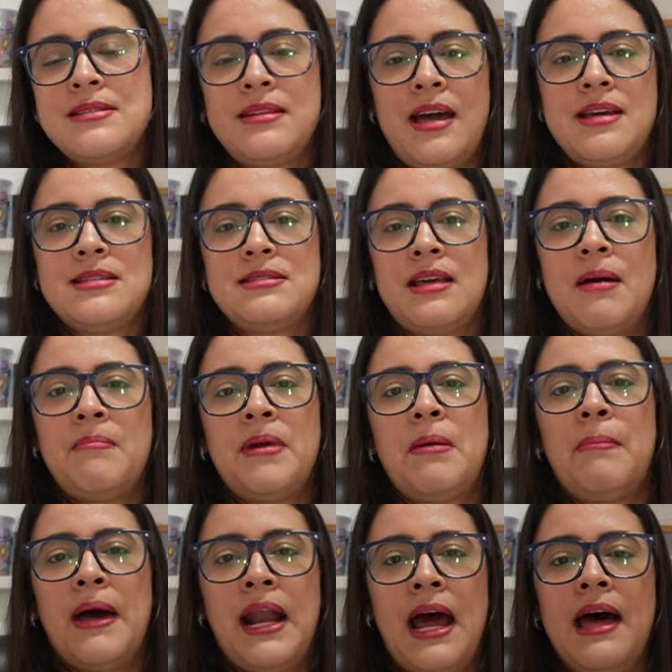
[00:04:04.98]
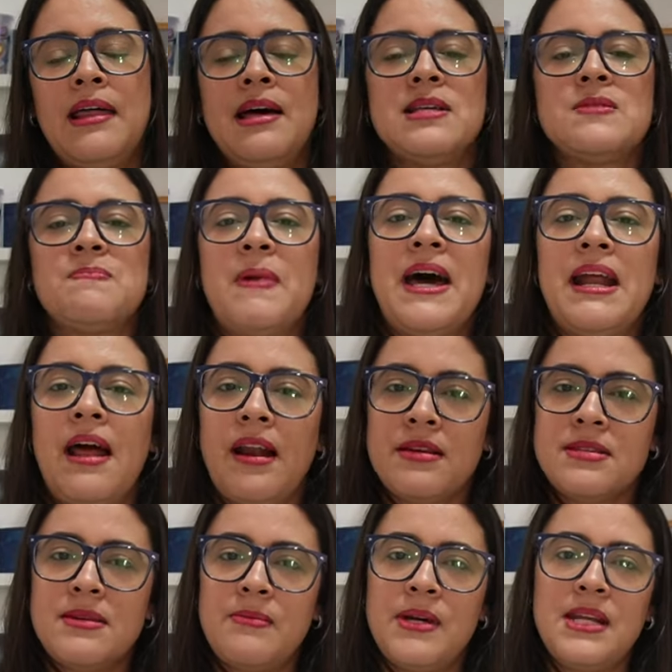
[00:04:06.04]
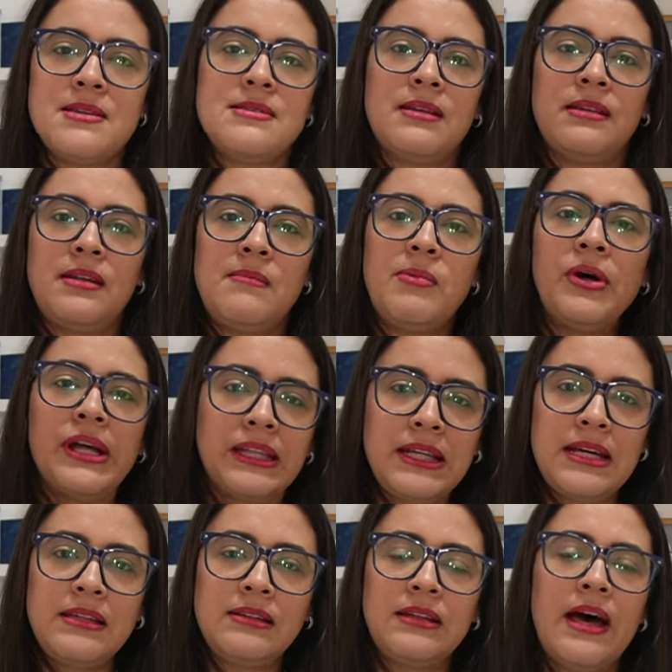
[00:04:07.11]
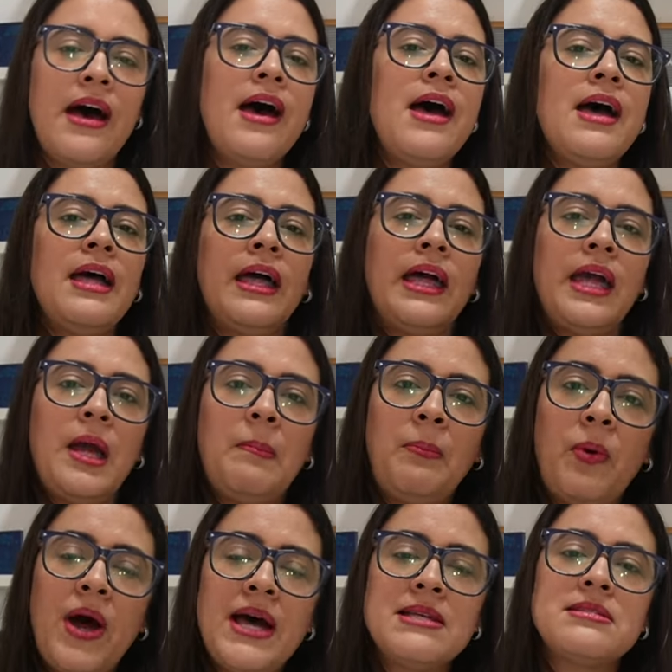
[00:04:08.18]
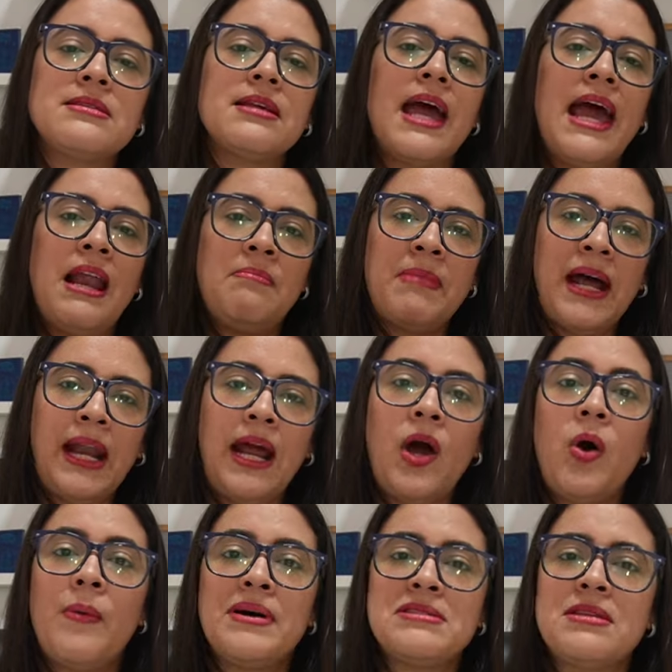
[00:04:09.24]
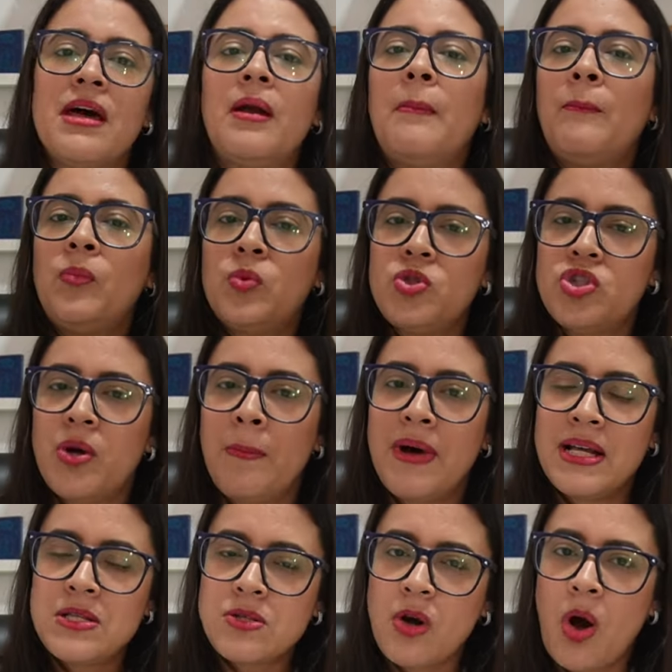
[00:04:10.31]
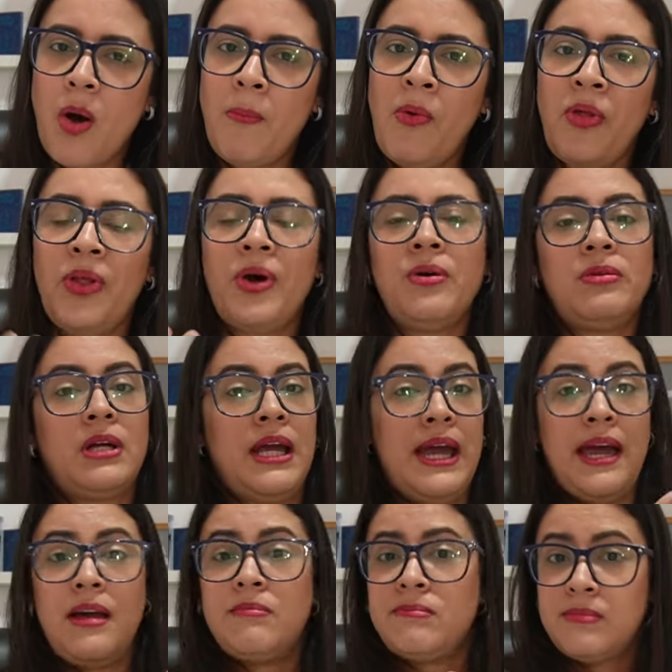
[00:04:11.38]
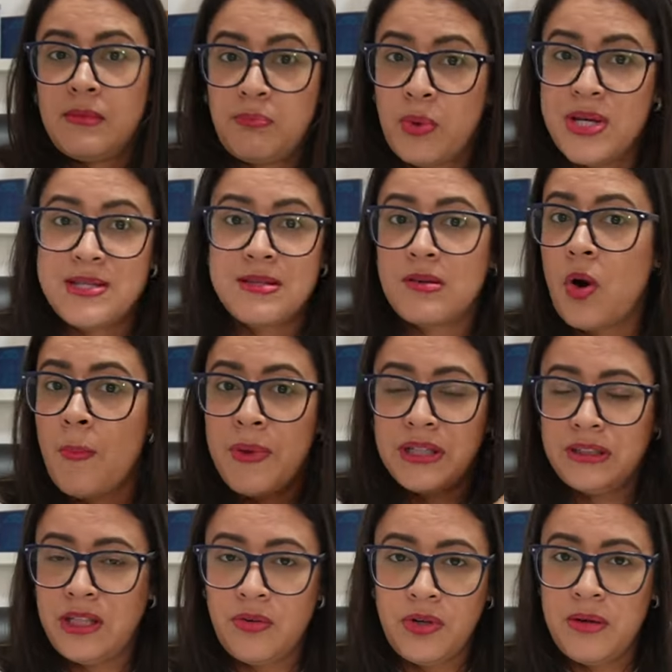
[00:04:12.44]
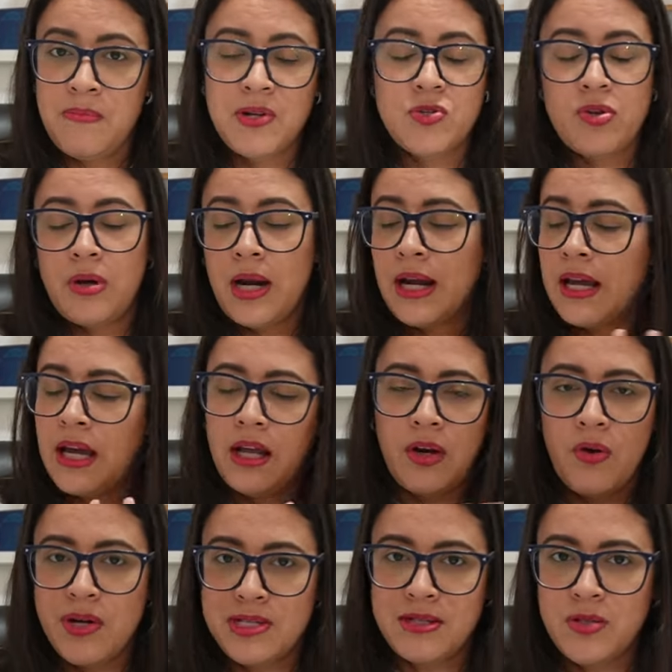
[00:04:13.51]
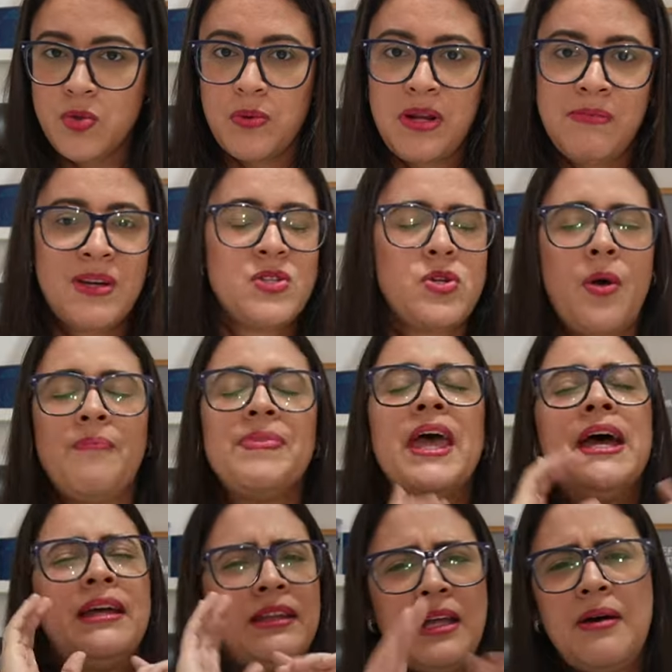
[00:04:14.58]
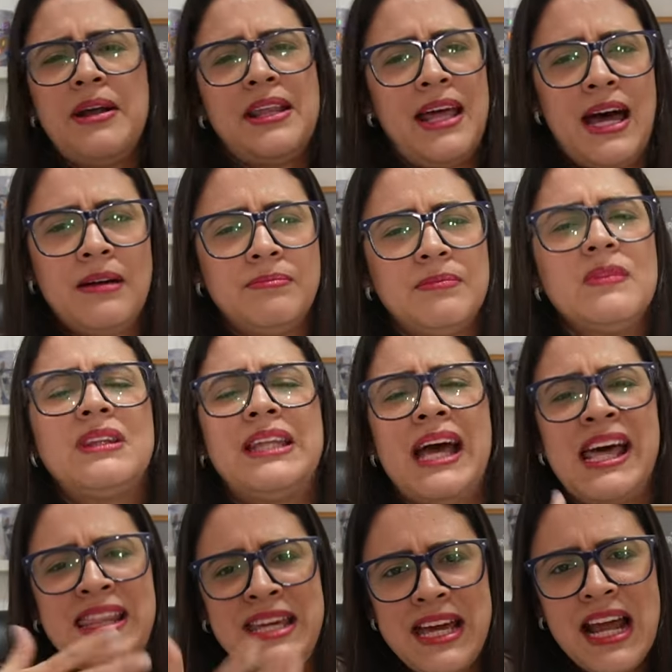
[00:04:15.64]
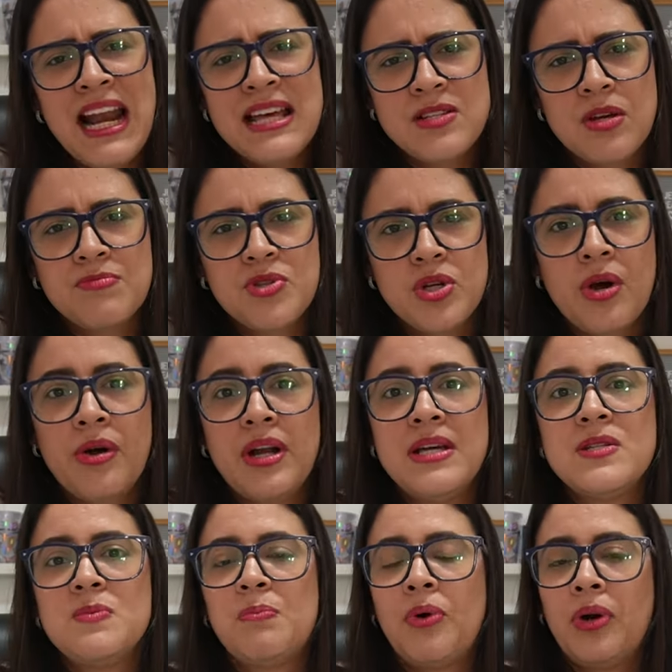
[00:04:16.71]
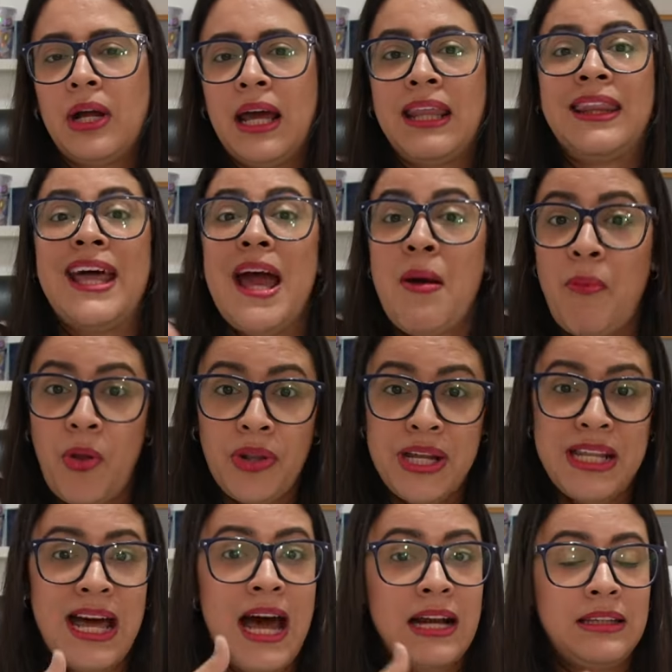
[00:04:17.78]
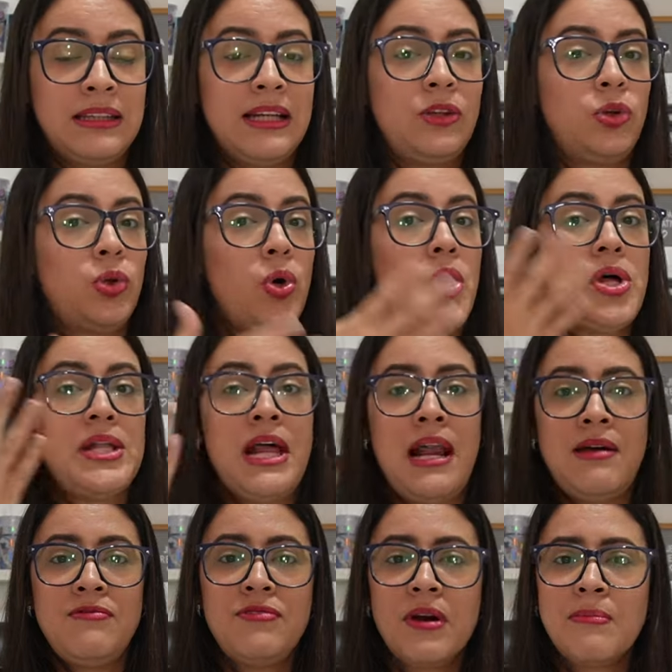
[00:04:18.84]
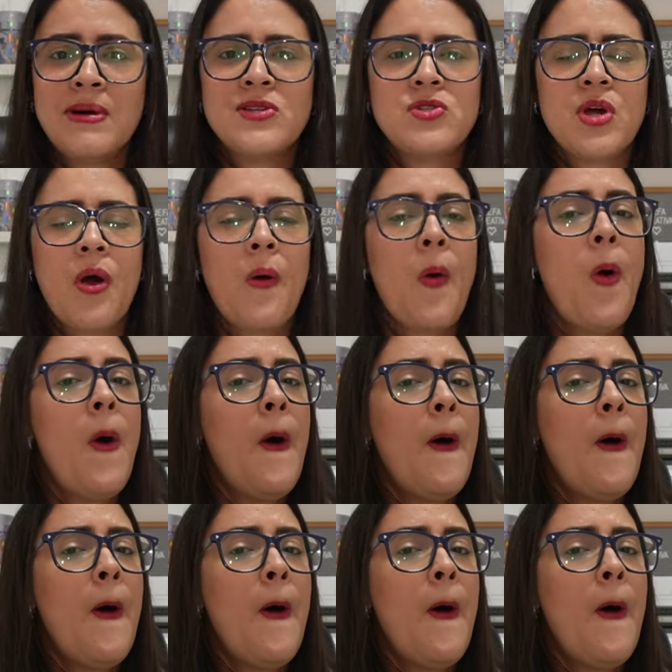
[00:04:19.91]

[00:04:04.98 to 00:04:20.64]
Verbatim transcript: ya están preparadas para recibir este tipo de tinta y pues el manejo va a ser mucho más cómodo que pues convertir una impresora que no esté sublimación. De verdad, te di las opciones porque debo de darte toda la información,